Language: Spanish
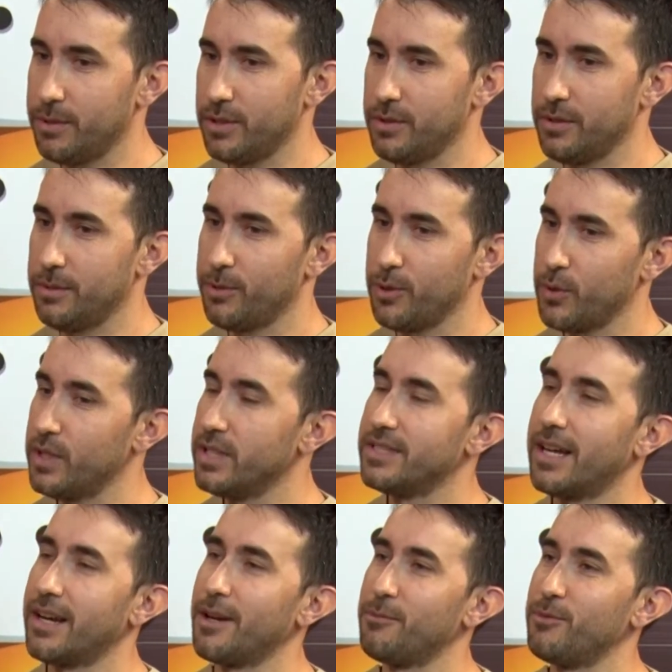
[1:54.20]
pero tuve la oportunidad de
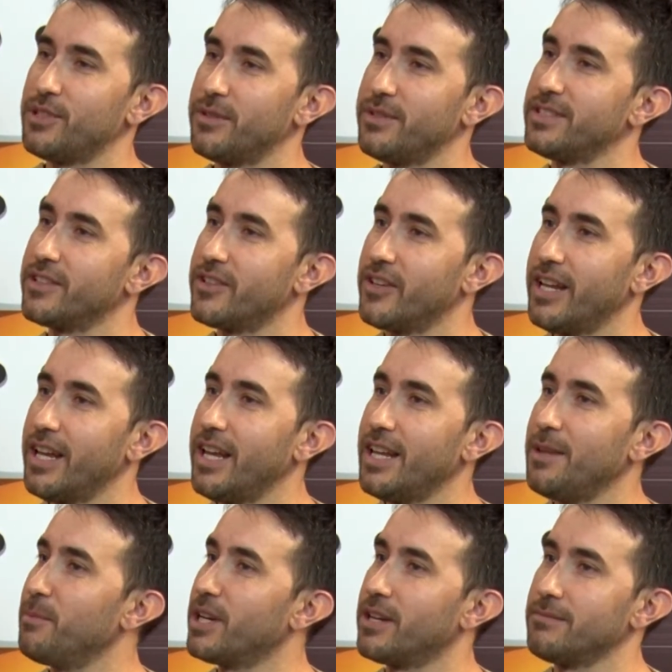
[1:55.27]
charlar muchas veces con él
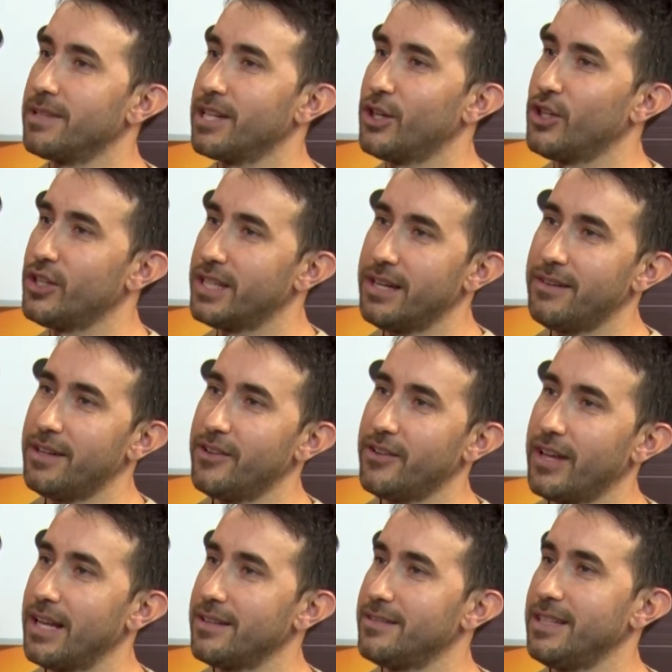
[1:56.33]
y me, contaba lo
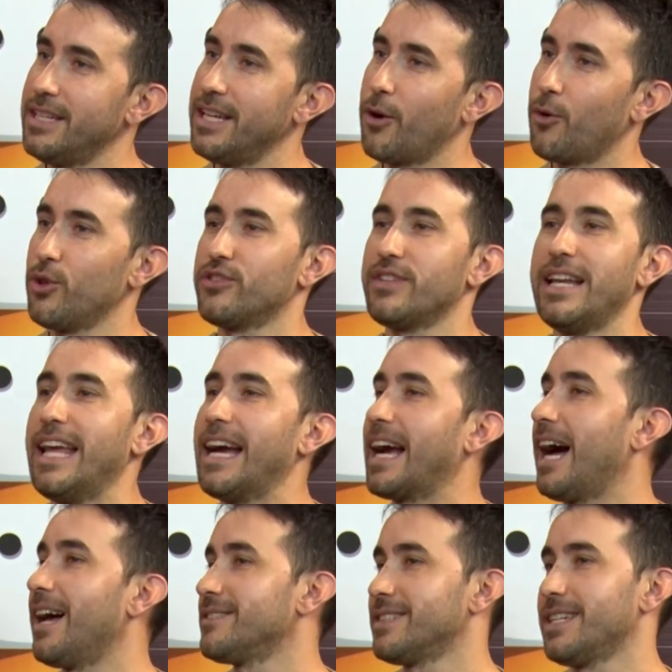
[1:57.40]
que hacían, cuando salía a
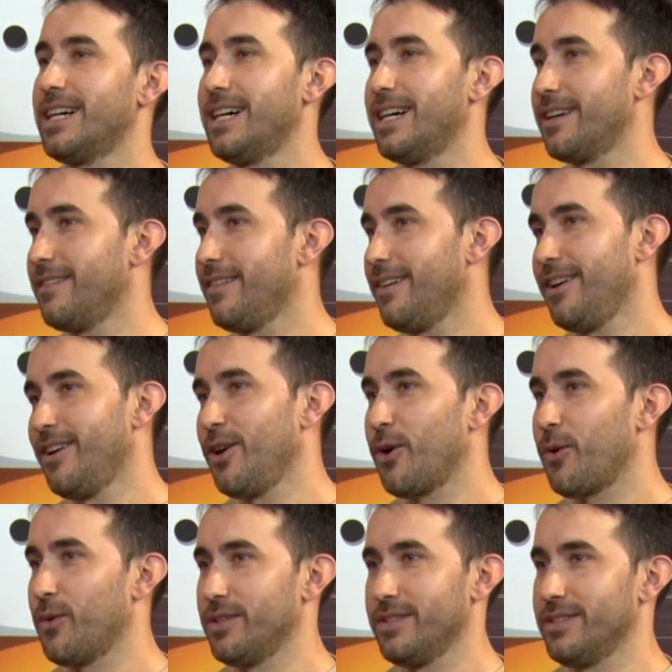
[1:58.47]
cazar,
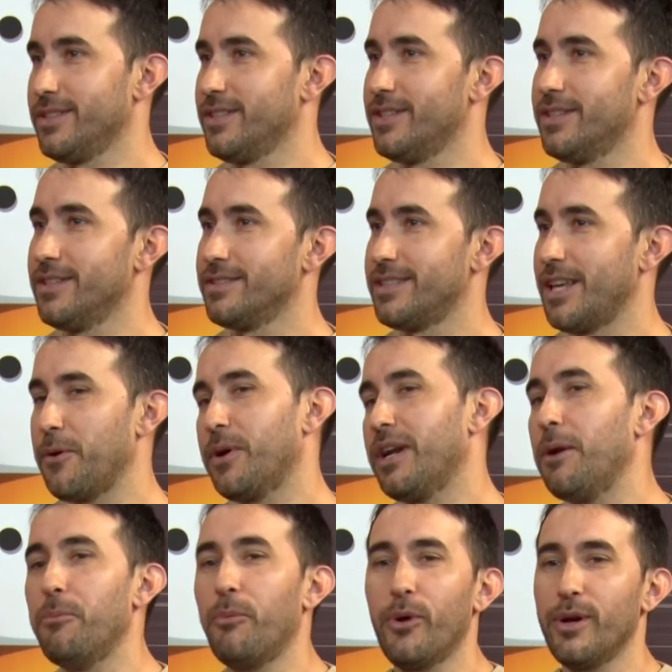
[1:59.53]
cuando se iban
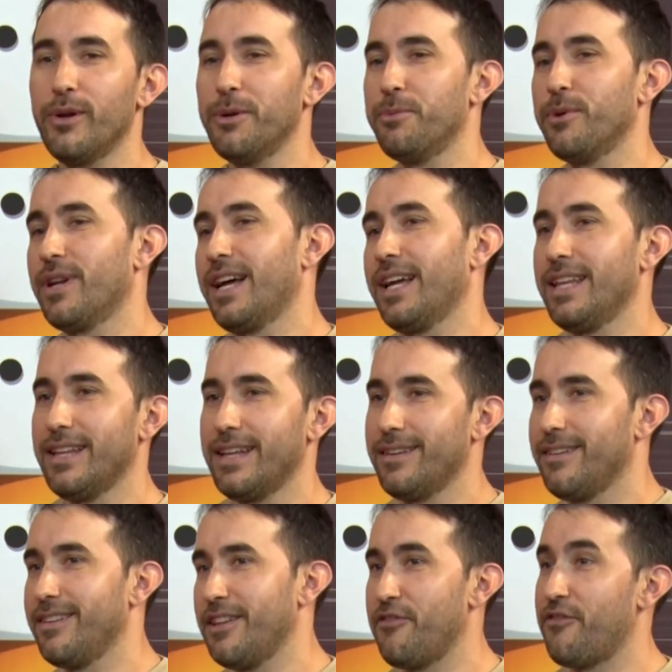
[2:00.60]
al pueblo por ahí de,